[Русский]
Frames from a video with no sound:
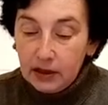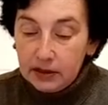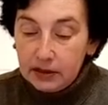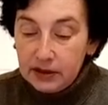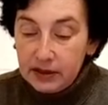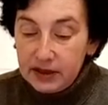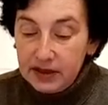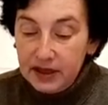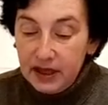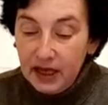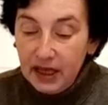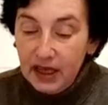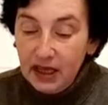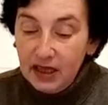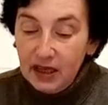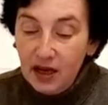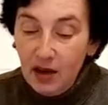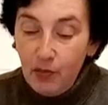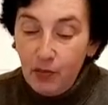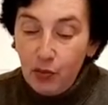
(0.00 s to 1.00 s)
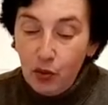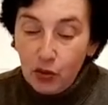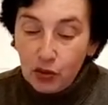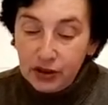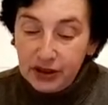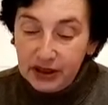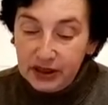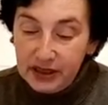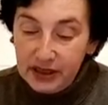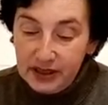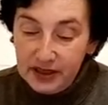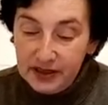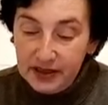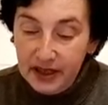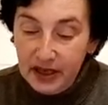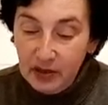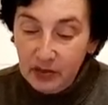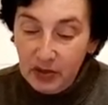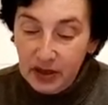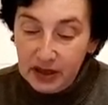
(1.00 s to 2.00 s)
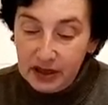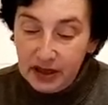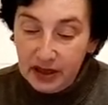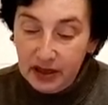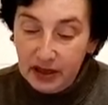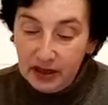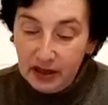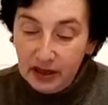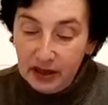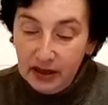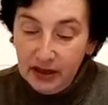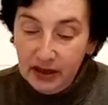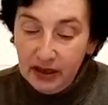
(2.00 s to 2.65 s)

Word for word: Настроение портилось стремительно.